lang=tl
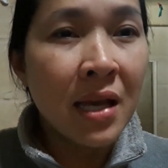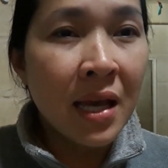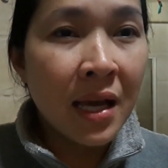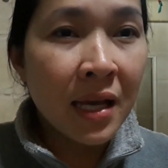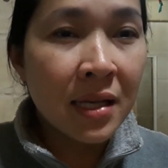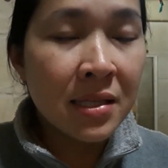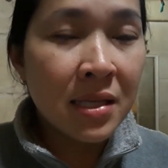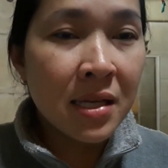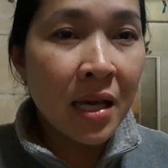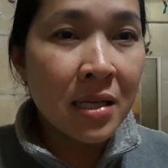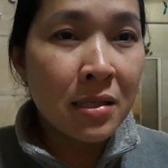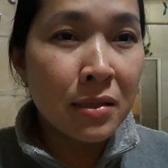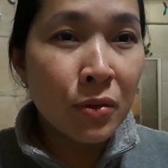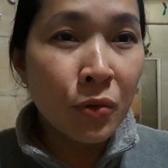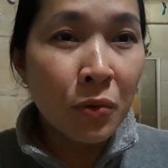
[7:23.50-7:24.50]
kasi
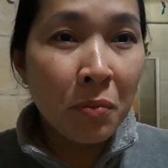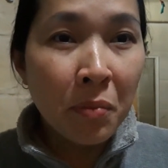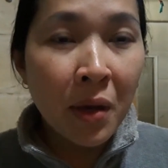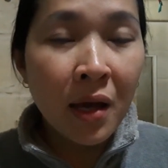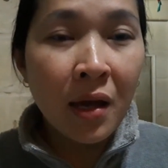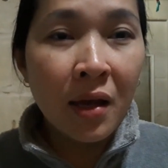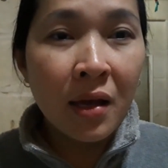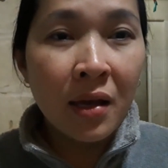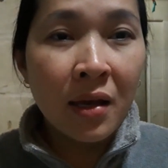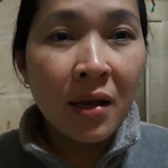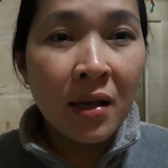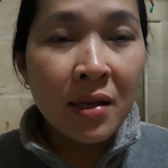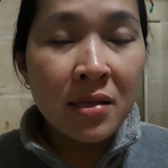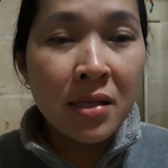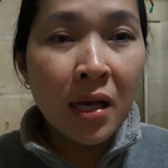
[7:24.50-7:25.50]
guys, noon pa
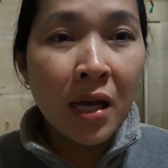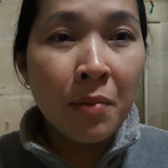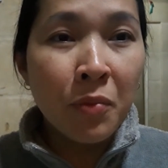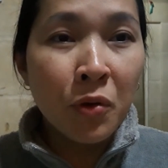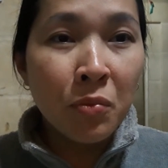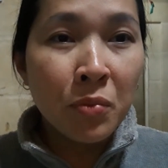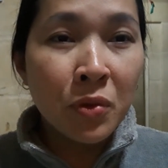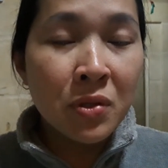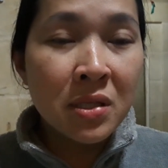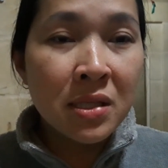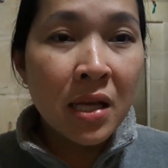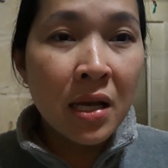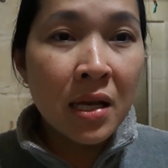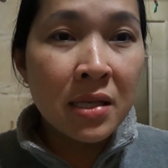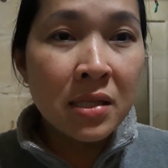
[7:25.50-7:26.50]
sa kay Bonbon
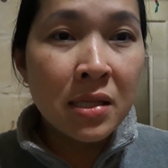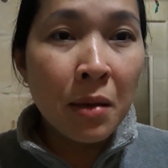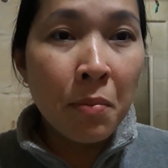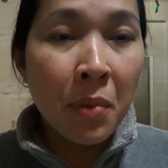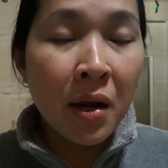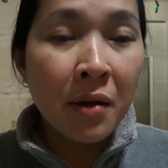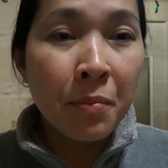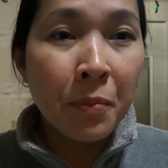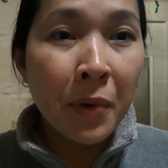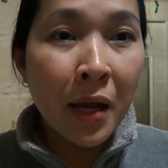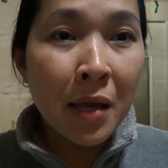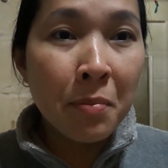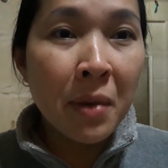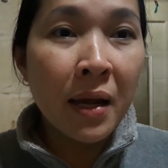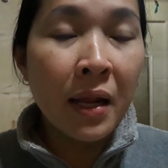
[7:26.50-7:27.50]
sa, sa bar
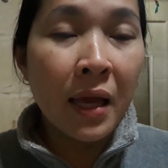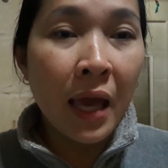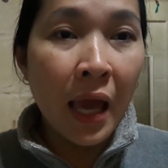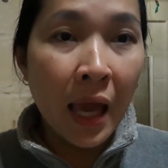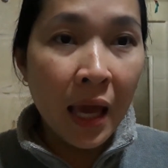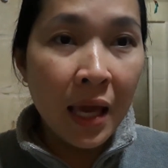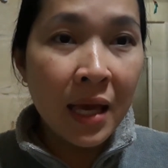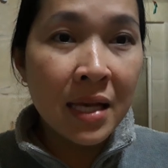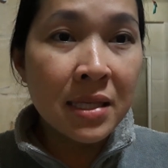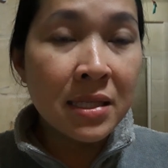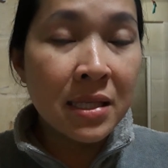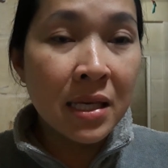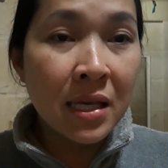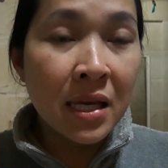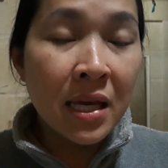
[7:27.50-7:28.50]
primary A
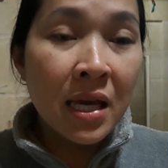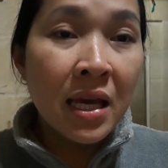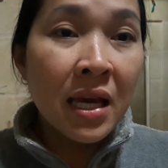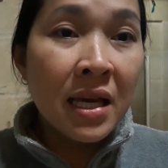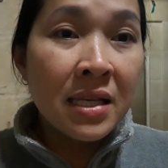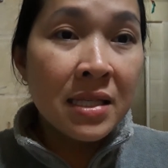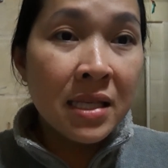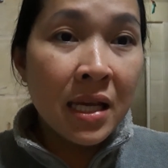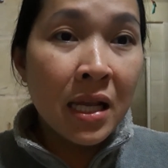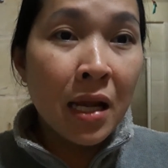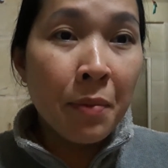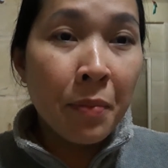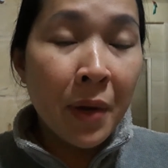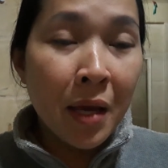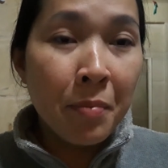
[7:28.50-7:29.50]
kasi si Era
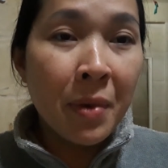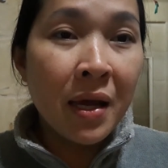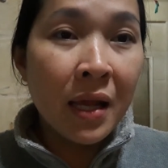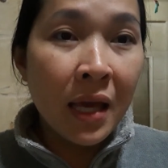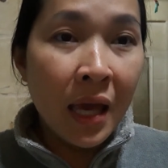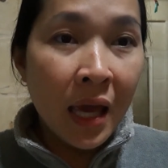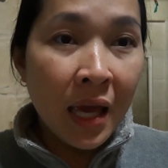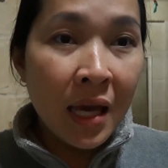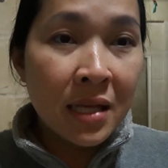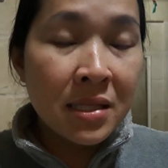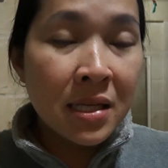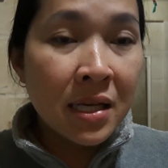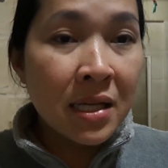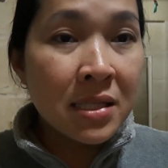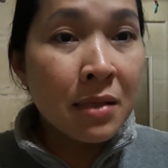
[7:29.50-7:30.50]
primary A at
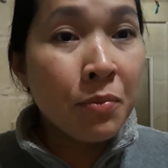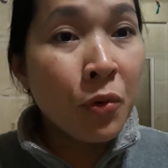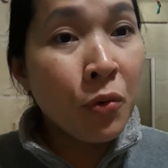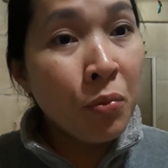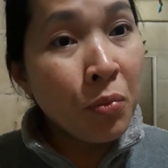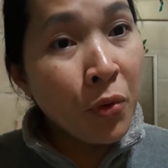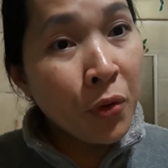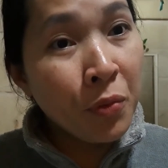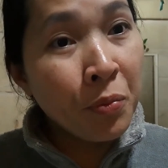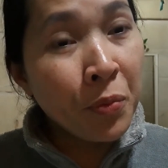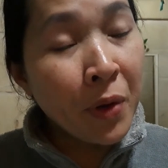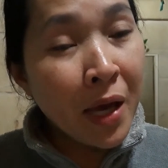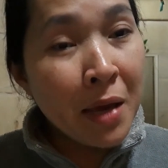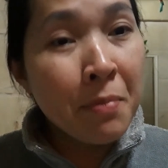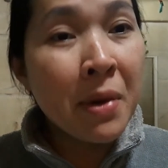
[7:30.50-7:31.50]
saka si Bonbon
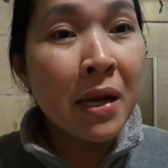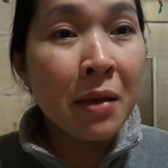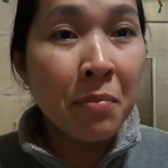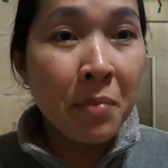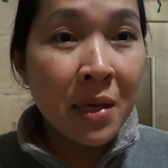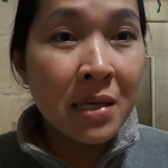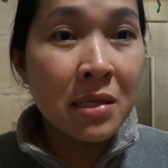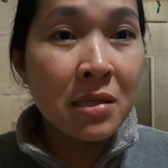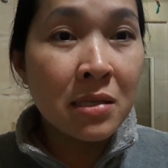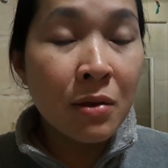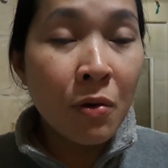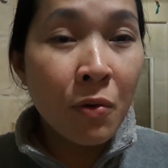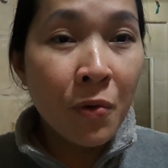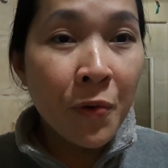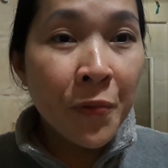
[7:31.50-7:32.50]
primary B.
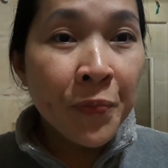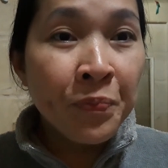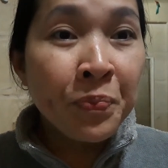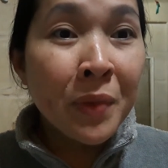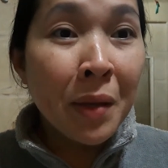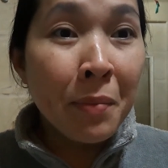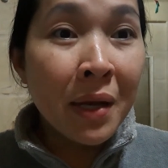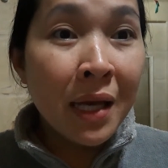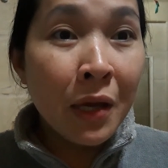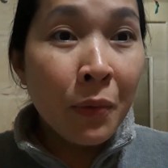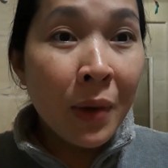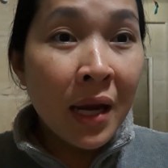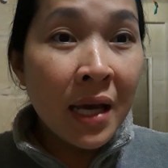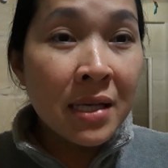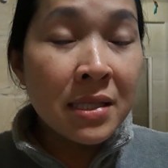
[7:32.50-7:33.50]
So,
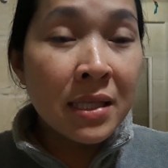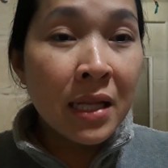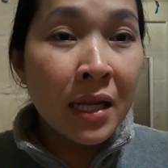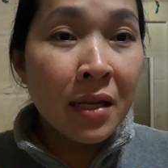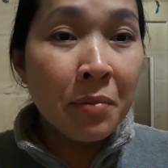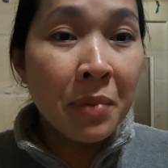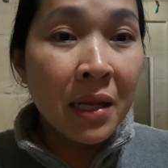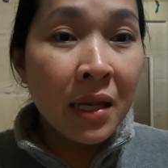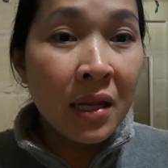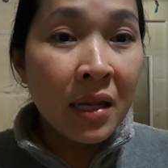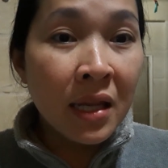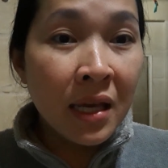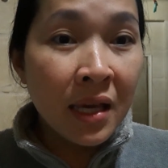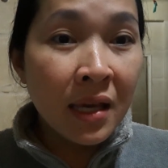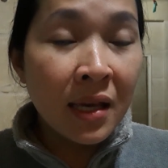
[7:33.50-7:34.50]
maghiwalay sila na
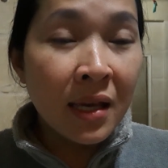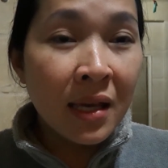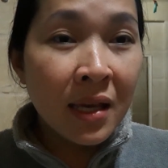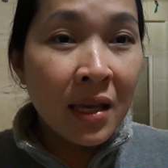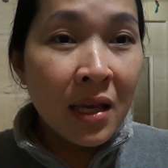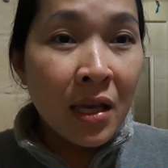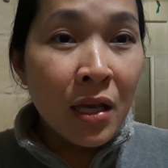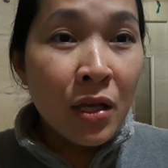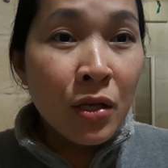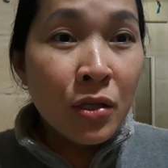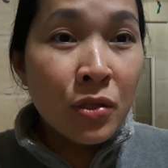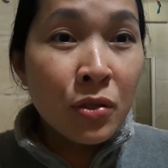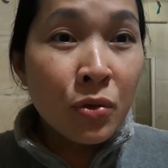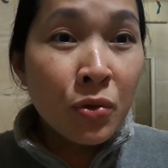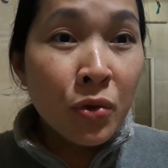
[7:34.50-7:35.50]
building.
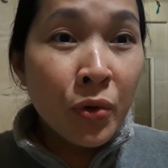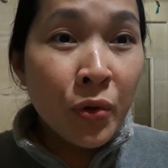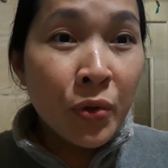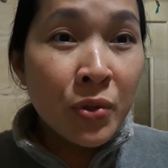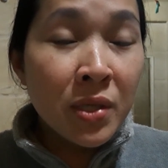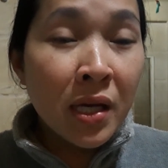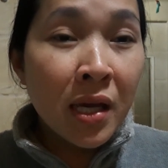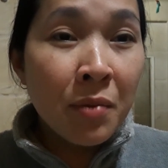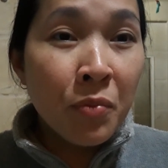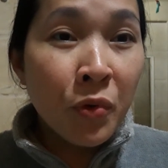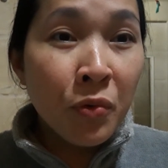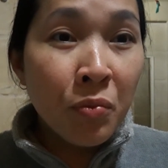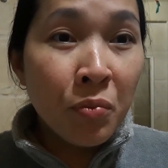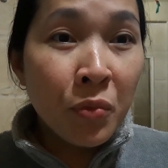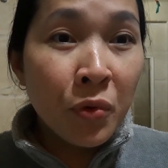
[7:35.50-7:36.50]
So, noon sa kay
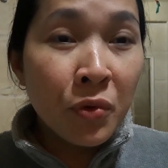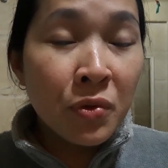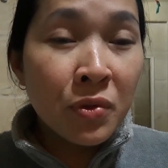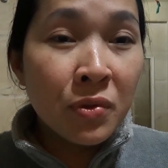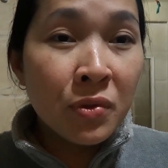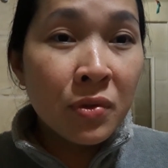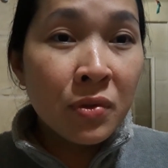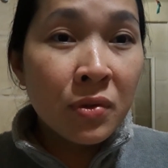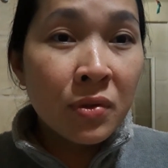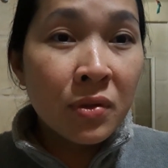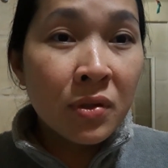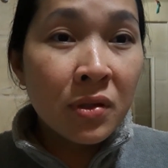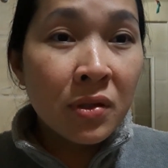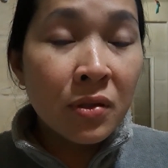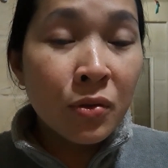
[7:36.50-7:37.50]
Bonbon,
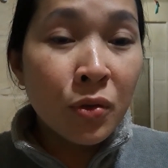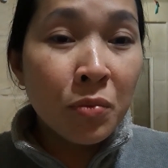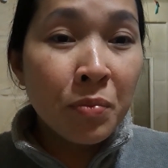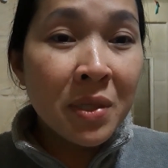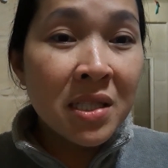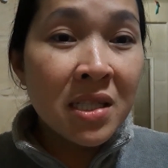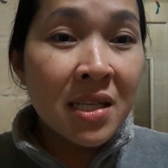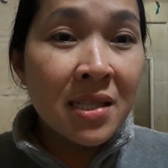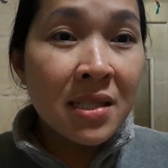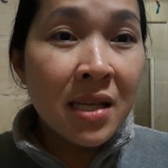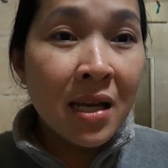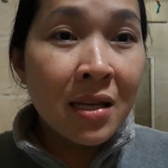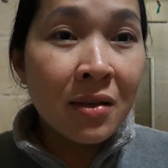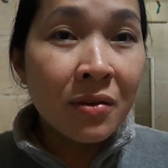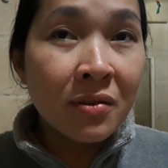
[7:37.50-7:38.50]
doon pa siya
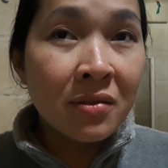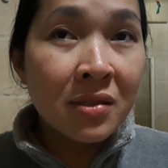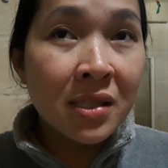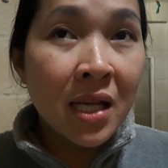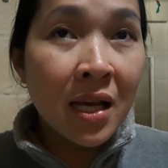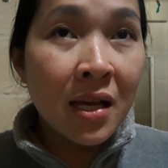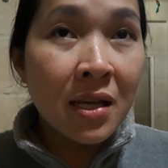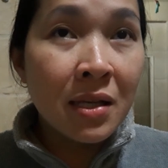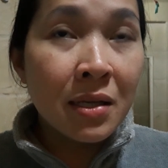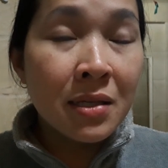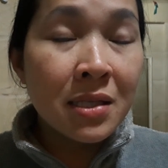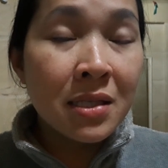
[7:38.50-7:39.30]
sa ano, sa